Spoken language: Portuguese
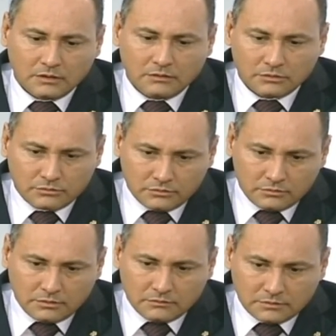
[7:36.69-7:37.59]
Eu acho
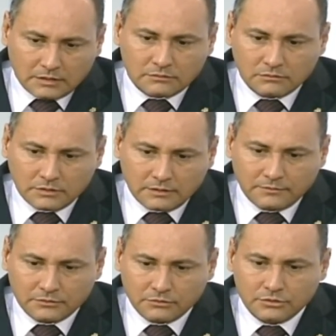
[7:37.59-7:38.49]
que é um dado que eu queria
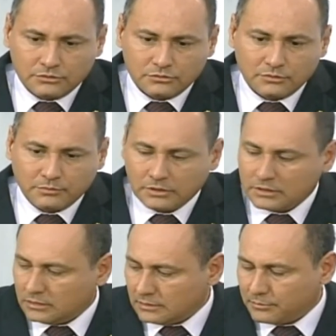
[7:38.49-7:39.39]
fazer um registro
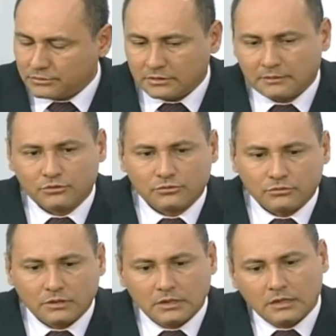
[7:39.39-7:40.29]
importante, que a pesquisa
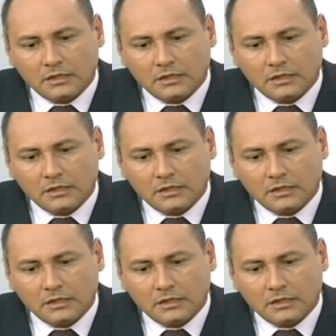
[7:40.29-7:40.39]
mostrou